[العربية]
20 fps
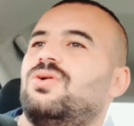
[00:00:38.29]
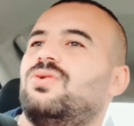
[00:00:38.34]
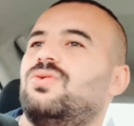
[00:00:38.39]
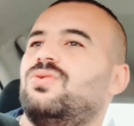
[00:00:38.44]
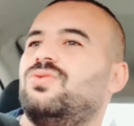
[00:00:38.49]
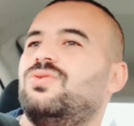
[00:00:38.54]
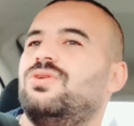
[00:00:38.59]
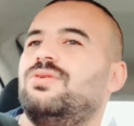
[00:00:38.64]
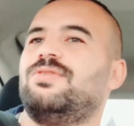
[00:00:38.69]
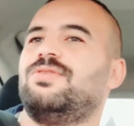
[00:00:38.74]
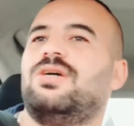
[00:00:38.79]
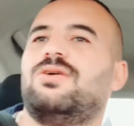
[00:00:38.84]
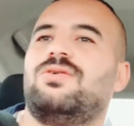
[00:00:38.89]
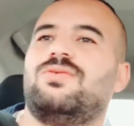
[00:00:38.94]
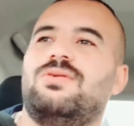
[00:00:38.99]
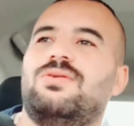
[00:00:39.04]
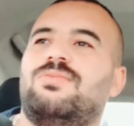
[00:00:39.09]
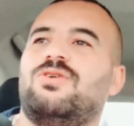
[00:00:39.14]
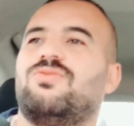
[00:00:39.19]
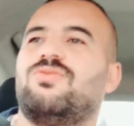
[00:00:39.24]
ونبداو
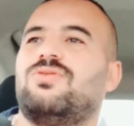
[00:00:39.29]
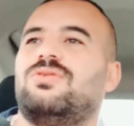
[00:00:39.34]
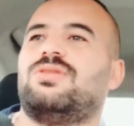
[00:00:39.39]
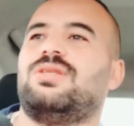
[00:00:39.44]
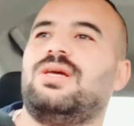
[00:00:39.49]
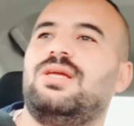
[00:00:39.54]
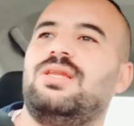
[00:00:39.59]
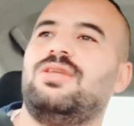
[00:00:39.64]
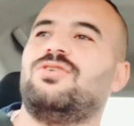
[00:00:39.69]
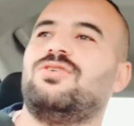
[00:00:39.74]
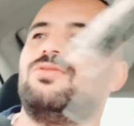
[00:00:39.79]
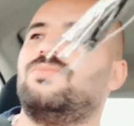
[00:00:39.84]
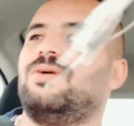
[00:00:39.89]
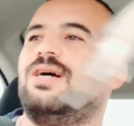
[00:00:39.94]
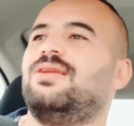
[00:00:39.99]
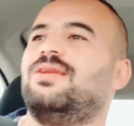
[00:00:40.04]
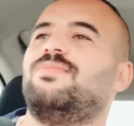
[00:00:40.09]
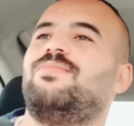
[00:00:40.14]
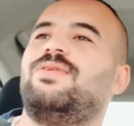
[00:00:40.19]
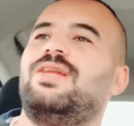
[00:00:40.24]
الموضوع تاع اليوم
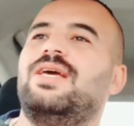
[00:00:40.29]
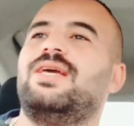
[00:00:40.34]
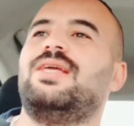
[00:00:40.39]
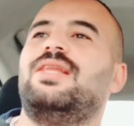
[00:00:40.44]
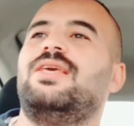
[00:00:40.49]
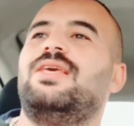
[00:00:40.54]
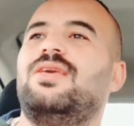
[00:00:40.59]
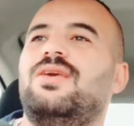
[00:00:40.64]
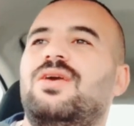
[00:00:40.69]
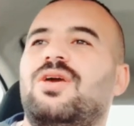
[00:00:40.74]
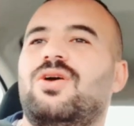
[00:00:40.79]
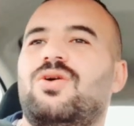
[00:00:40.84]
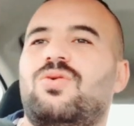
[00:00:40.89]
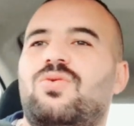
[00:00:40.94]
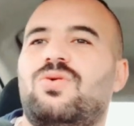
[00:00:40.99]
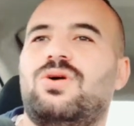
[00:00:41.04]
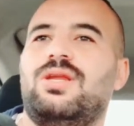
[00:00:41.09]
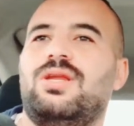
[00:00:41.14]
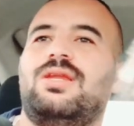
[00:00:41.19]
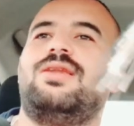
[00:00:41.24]
عن بليلي
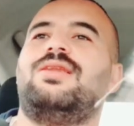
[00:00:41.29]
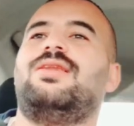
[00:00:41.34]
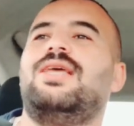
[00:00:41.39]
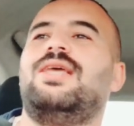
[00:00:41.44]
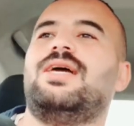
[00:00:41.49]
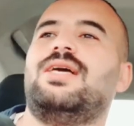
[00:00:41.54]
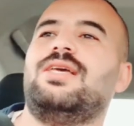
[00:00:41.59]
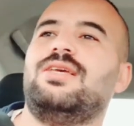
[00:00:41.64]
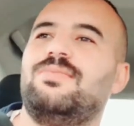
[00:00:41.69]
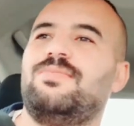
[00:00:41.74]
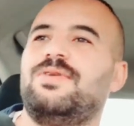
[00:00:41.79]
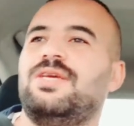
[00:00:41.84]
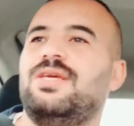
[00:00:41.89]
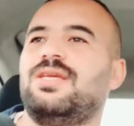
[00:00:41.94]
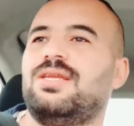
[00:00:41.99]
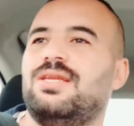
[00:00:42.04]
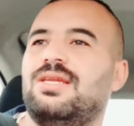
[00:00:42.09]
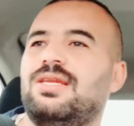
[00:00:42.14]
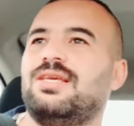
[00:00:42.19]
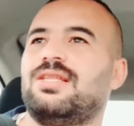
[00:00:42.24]
وعن
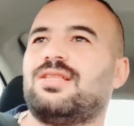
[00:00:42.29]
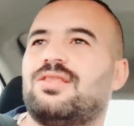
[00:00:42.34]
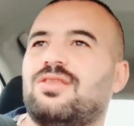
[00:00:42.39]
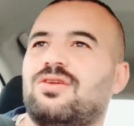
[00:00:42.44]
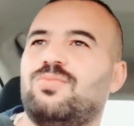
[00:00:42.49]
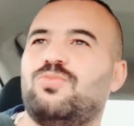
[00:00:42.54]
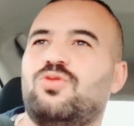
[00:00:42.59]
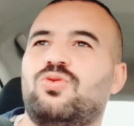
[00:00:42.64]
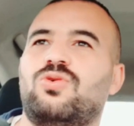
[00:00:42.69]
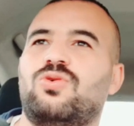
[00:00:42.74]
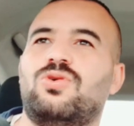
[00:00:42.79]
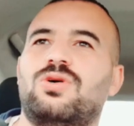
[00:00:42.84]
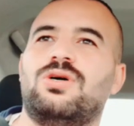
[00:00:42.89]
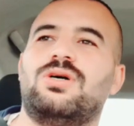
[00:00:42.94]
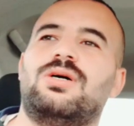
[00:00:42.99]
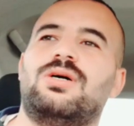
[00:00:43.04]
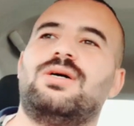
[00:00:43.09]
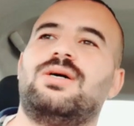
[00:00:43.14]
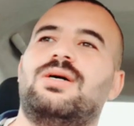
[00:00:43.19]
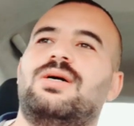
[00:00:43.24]
اللاعبين اللي طلبوا
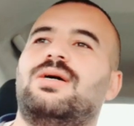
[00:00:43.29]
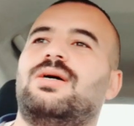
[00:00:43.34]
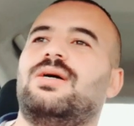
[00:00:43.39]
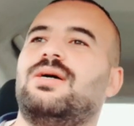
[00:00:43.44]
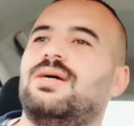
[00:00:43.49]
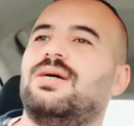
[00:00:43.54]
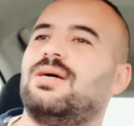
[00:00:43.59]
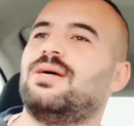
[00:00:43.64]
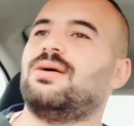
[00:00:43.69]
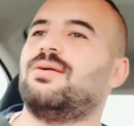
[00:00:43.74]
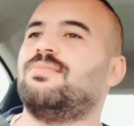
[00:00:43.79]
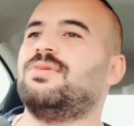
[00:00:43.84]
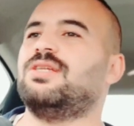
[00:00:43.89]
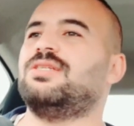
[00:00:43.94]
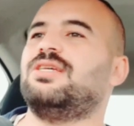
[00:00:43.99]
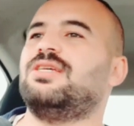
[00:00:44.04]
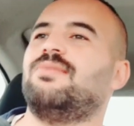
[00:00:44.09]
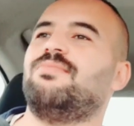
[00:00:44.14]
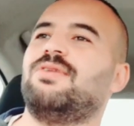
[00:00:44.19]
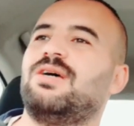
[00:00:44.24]
آه، من
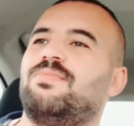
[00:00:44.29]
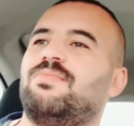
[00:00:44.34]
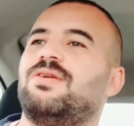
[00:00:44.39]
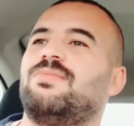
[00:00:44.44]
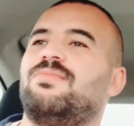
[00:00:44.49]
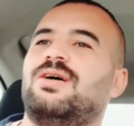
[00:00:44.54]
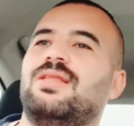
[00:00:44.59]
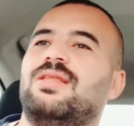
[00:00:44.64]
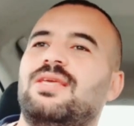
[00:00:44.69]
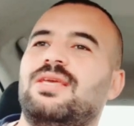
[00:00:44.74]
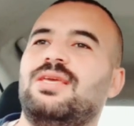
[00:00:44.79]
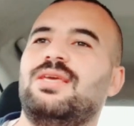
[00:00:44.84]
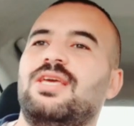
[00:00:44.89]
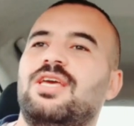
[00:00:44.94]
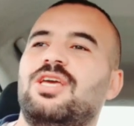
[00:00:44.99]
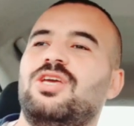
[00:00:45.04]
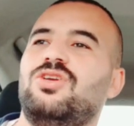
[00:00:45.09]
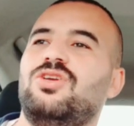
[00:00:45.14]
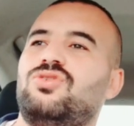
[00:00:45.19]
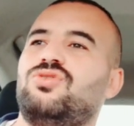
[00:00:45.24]
جمال بالماضي
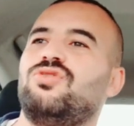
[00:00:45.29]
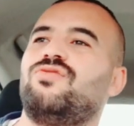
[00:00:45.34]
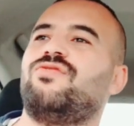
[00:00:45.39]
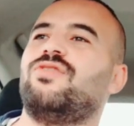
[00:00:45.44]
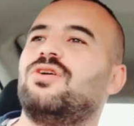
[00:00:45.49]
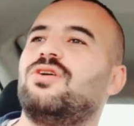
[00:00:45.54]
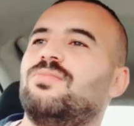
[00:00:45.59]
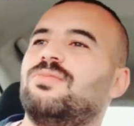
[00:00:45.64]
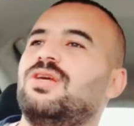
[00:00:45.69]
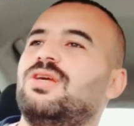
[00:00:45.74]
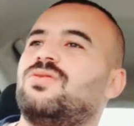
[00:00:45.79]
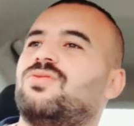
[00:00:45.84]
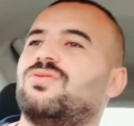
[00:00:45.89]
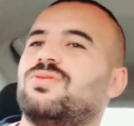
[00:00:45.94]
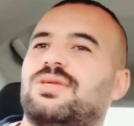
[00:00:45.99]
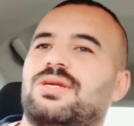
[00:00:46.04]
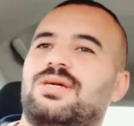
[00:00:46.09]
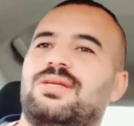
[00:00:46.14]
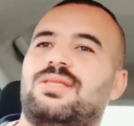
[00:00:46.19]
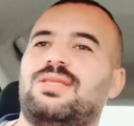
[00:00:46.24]
يشوف لهم لي
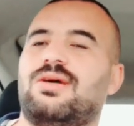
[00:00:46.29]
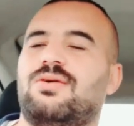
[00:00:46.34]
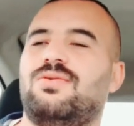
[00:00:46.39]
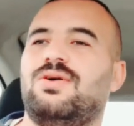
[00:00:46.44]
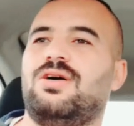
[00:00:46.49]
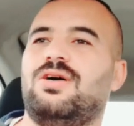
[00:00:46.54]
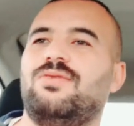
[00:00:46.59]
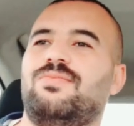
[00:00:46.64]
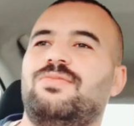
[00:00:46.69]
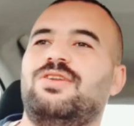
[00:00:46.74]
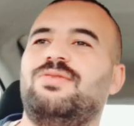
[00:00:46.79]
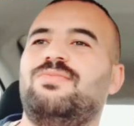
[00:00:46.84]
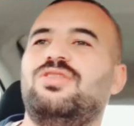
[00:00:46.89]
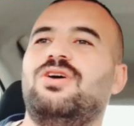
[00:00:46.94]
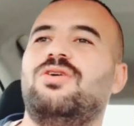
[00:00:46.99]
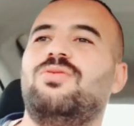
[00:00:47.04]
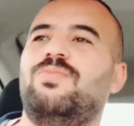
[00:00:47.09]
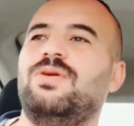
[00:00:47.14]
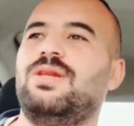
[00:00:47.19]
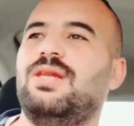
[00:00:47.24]
كونترا تاعهم
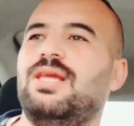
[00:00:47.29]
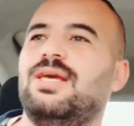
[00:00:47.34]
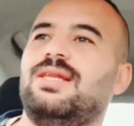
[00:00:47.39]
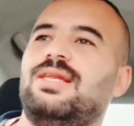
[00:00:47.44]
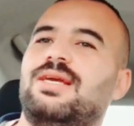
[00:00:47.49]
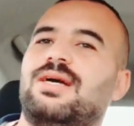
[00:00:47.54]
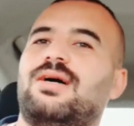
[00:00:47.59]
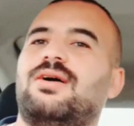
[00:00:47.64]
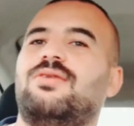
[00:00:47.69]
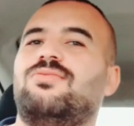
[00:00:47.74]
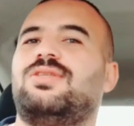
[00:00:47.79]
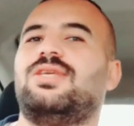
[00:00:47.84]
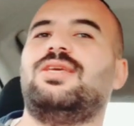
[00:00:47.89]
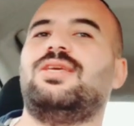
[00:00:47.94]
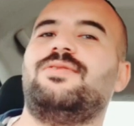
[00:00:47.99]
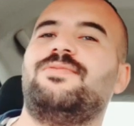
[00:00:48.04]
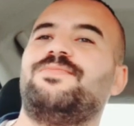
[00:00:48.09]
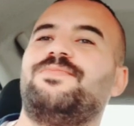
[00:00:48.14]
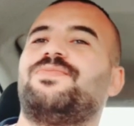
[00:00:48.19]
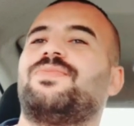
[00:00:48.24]
نبداو بليلي
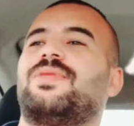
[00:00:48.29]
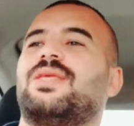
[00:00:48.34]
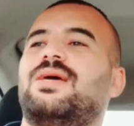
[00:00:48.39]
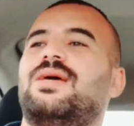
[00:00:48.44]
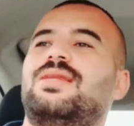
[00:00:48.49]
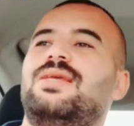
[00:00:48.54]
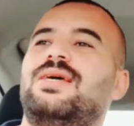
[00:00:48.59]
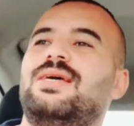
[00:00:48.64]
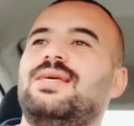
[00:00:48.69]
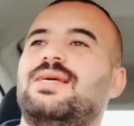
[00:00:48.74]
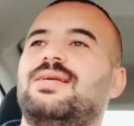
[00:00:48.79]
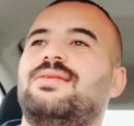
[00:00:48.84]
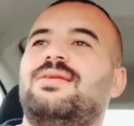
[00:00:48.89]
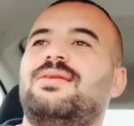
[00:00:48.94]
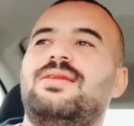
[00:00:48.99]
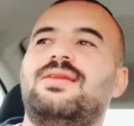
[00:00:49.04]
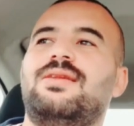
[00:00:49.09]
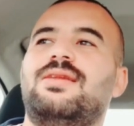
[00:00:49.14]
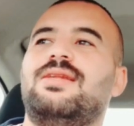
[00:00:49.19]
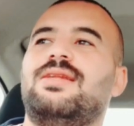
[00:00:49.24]
خوتي
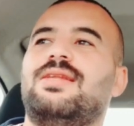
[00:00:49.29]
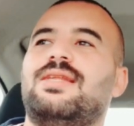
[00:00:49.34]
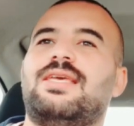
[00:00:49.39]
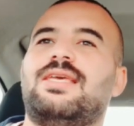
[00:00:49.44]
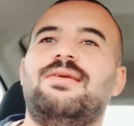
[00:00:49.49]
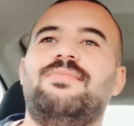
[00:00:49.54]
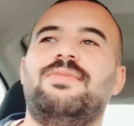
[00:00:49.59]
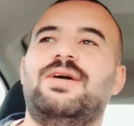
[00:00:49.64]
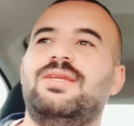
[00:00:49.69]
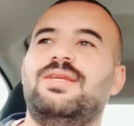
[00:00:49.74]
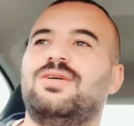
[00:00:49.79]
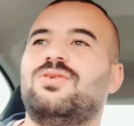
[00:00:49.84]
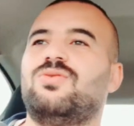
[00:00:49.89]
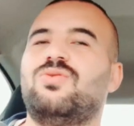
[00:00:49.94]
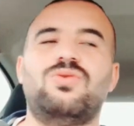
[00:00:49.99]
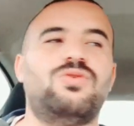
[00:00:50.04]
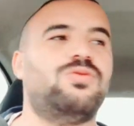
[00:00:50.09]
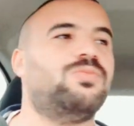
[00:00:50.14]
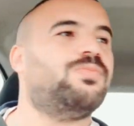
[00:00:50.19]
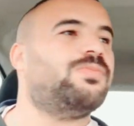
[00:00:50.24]
هنايا كيما حنا
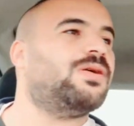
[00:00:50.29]
نقولوا